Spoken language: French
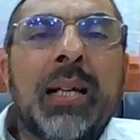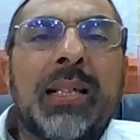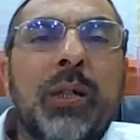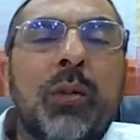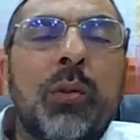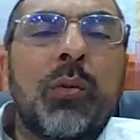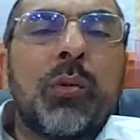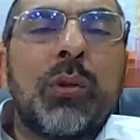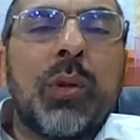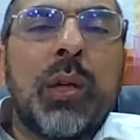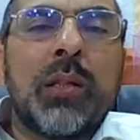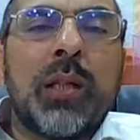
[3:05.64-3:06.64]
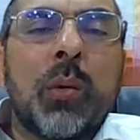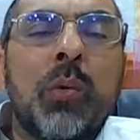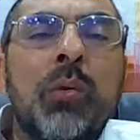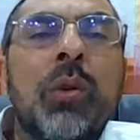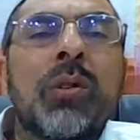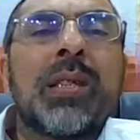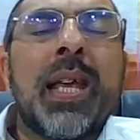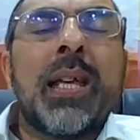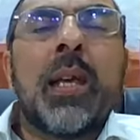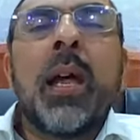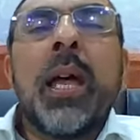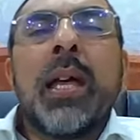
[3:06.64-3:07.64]
ainsi que nous, ainsi que nous
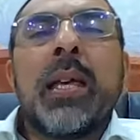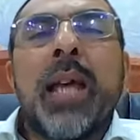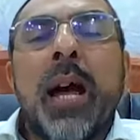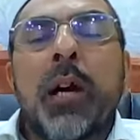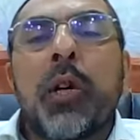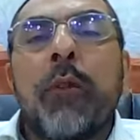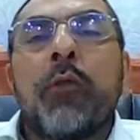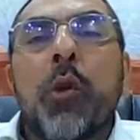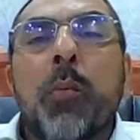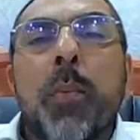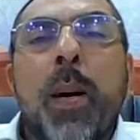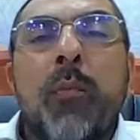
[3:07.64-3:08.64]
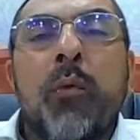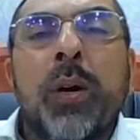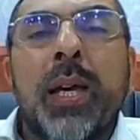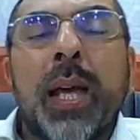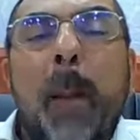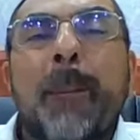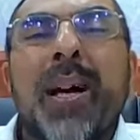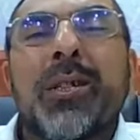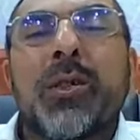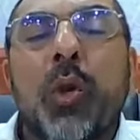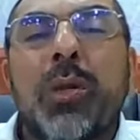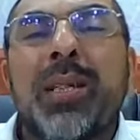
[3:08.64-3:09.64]
enseigne Yaakov ne peut pas mourir
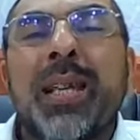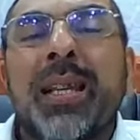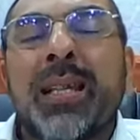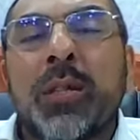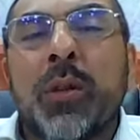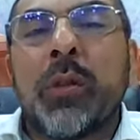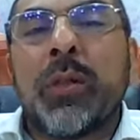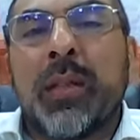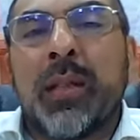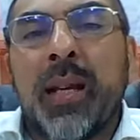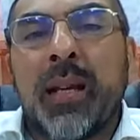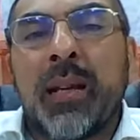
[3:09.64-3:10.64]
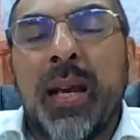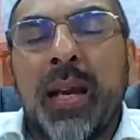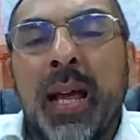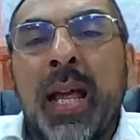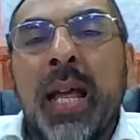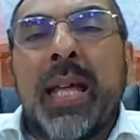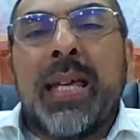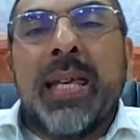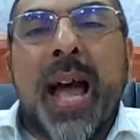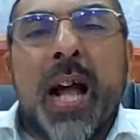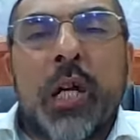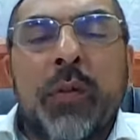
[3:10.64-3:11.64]
parce que sa descendance est éternelle.
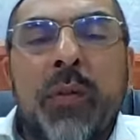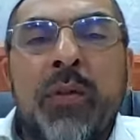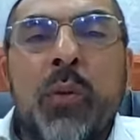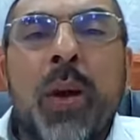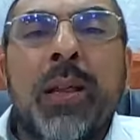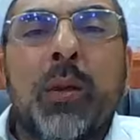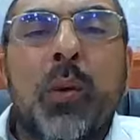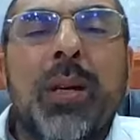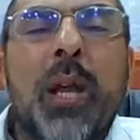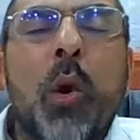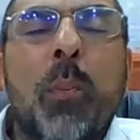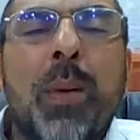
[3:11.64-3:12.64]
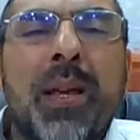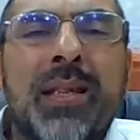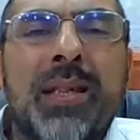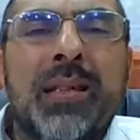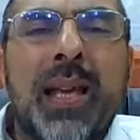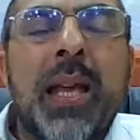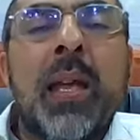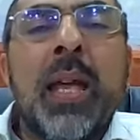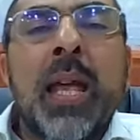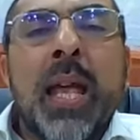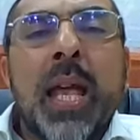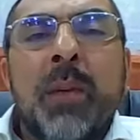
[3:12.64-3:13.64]
Yaakov nous avec toutes les complexités,
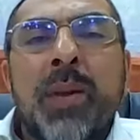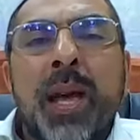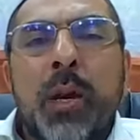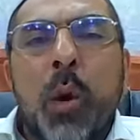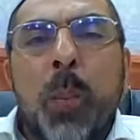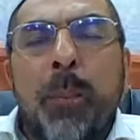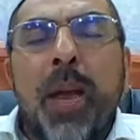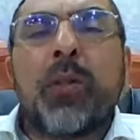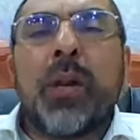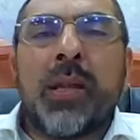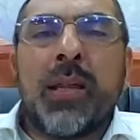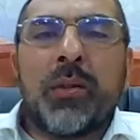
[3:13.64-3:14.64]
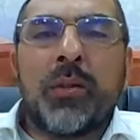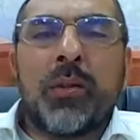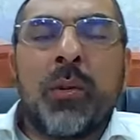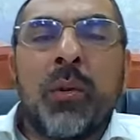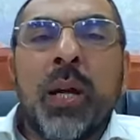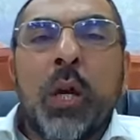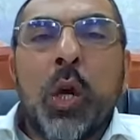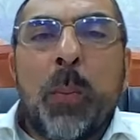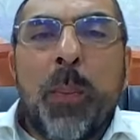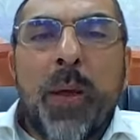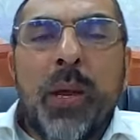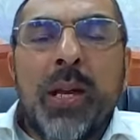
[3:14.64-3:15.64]
eh bien, est le père de la nation
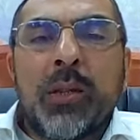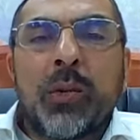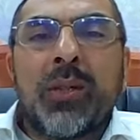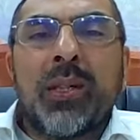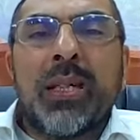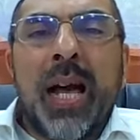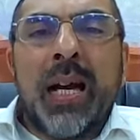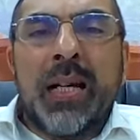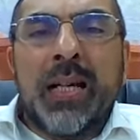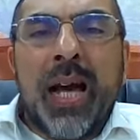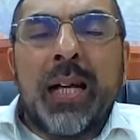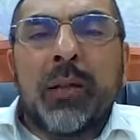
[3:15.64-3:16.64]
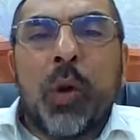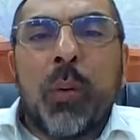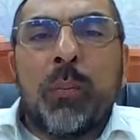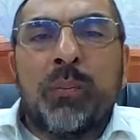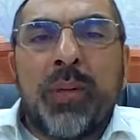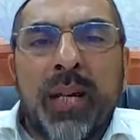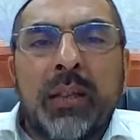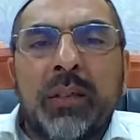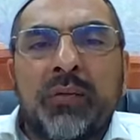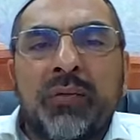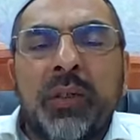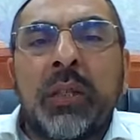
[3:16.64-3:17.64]
le père de la nation qui a un cadre bien
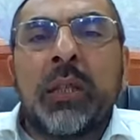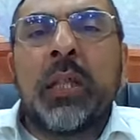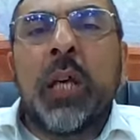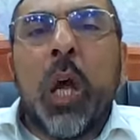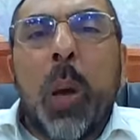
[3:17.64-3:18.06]
défini,